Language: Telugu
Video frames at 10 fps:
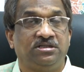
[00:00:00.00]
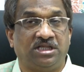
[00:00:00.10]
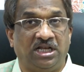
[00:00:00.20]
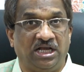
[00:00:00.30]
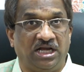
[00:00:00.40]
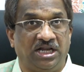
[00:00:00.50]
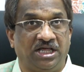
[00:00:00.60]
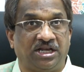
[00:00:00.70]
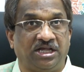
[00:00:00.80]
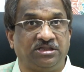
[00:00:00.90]
తెలంగాణ
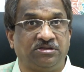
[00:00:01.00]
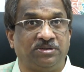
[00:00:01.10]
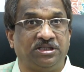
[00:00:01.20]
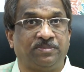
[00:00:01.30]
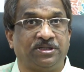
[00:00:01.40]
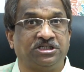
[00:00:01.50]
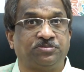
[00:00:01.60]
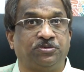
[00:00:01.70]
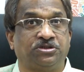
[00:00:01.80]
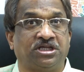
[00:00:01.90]
రైతు
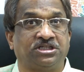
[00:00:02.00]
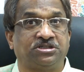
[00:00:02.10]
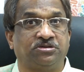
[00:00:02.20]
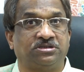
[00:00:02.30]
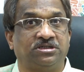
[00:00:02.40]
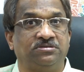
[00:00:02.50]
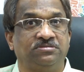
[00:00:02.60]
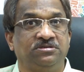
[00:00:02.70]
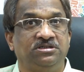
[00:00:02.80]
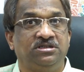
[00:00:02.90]
మధ్యప్రదేశ్ పోతే అరెస్ట్ అవుతాడు
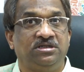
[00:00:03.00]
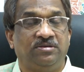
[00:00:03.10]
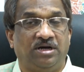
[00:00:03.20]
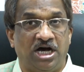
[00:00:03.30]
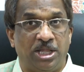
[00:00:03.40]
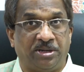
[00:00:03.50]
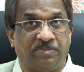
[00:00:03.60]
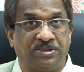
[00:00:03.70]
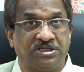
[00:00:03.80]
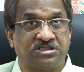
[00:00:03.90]

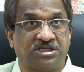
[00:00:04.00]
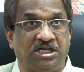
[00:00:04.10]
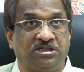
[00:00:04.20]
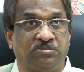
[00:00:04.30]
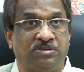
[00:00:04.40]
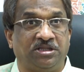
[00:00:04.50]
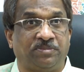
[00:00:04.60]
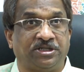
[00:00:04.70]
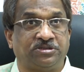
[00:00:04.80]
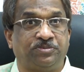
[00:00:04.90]
ఆంధ్రప్రదేశ్ రైతు
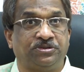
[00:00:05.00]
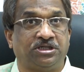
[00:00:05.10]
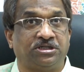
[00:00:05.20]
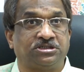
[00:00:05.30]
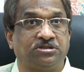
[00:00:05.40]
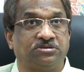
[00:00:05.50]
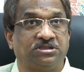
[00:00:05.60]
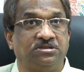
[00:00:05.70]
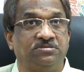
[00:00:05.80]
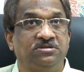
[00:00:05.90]
మధ్యప్రదేశ్ పోతే అరెస్ట్
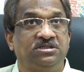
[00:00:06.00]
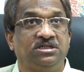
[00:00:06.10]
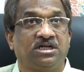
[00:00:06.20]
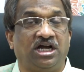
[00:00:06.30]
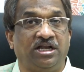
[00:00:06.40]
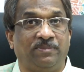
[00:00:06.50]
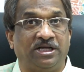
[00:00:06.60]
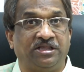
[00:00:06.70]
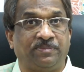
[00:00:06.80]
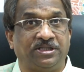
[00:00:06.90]
అవుతాడు కానీ
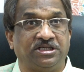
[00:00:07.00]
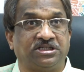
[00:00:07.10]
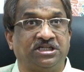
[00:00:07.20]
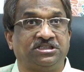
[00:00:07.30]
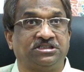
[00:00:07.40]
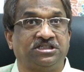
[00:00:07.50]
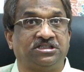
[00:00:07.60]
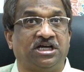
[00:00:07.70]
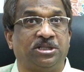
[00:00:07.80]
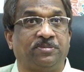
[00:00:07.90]
మధ్యప్రదేశ్ రైతు
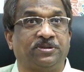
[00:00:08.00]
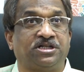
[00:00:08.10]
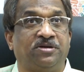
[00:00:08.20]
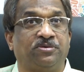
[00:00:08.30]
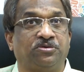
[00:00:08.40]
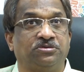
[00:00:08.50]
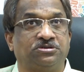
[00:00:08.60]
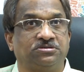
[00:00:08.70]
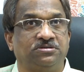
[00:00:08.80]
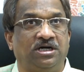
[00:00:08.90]
చేత ఆంధ్రప్రదేశ్లో
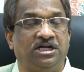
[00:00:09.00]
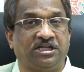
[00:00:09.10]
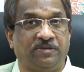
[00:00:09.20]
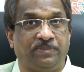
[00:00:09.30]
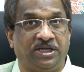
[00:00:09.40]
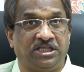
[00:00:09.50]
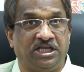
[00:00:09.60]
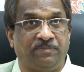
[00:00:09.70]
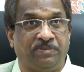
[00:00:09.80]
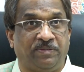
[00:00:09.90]
అమ్ముకోవచ్చు అంటే
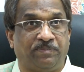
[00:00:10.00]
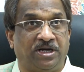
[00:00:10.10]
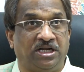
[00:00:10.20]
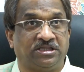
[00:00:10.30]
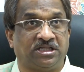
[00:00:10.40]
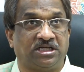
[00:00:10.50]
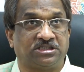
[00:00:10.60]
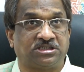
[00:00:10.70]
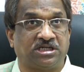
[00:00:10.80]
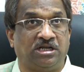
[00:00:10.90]
బీజేపీ పాలిత
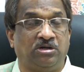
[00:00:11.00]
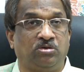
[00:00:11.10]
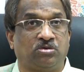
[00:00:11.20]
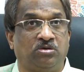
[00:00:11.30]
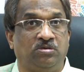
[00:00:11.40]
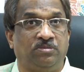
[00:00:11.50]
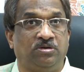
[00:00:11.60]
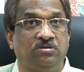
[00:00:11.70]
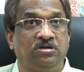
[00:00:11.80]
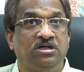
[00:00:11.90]
రాష్ట్రాల్లో కోమం